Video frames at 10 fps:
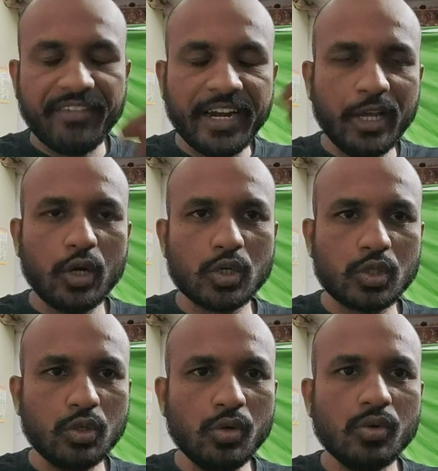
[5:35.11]

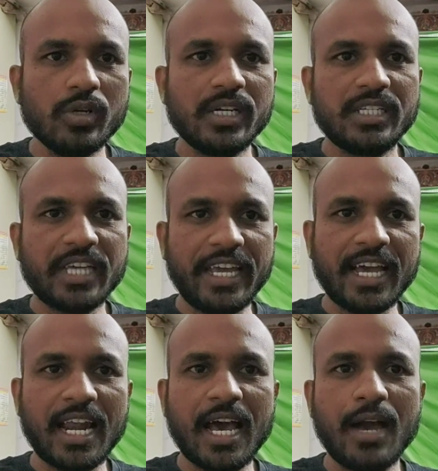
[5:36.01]
వీడియోస్
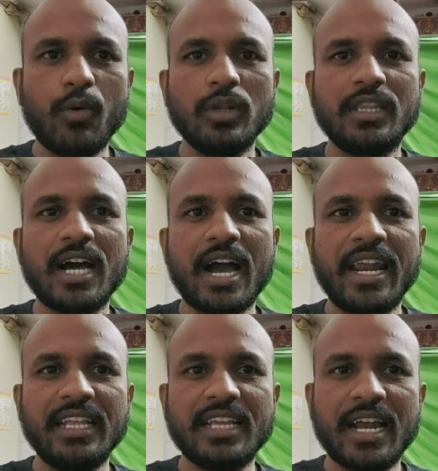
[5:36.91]
చెయ్యాలా వద్దా
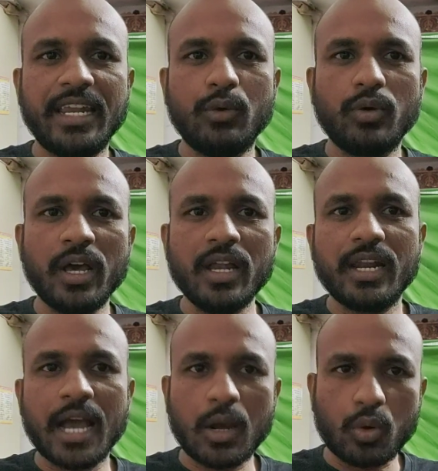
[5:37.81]
అనే దాన్ని కూడా
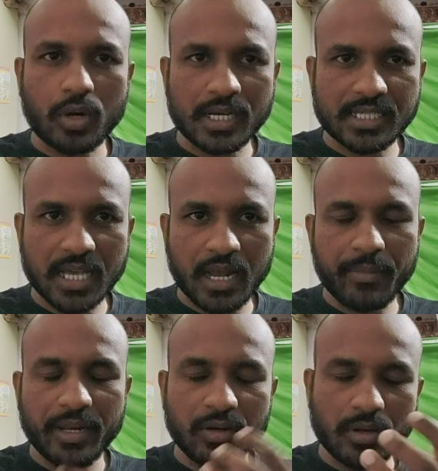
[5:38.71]
నాకు ఒక్కసారి
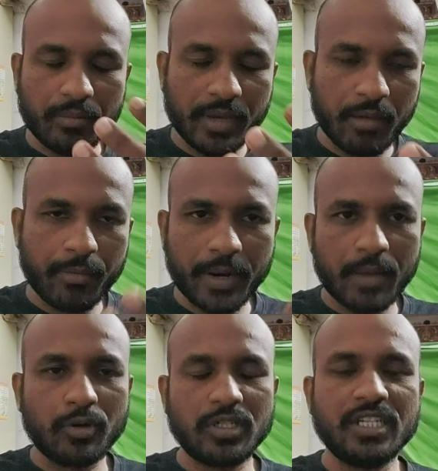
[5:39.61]
మీరు మీ
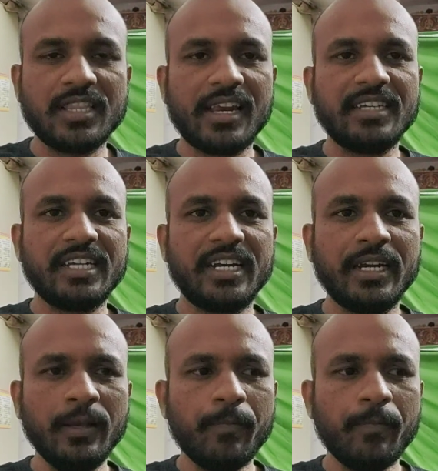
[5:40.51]
అభిప్రాయం వచ్చేసి తెలియజేయండి